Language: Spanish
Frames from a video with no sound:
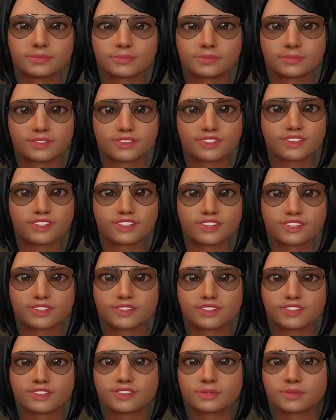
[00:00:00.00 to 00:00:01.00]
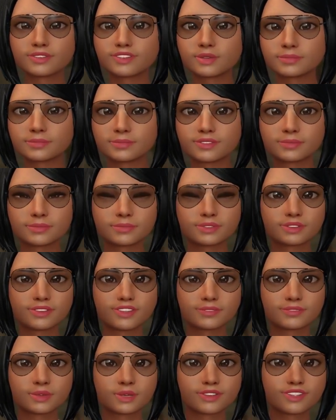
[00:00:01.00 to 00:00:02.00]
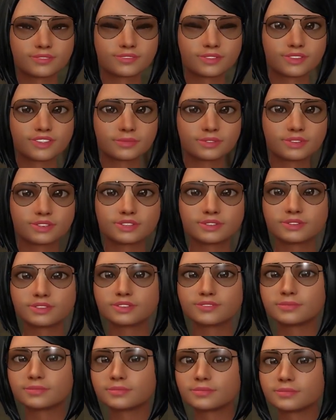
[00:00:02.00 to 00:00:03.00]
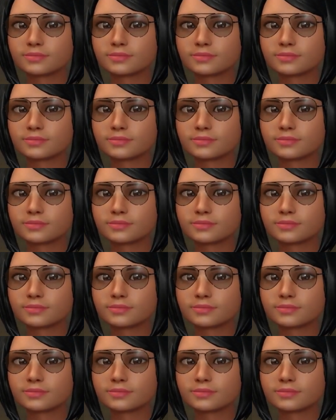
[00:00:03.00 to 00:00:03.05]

Ahora a la segunda parte del drama de esta semana.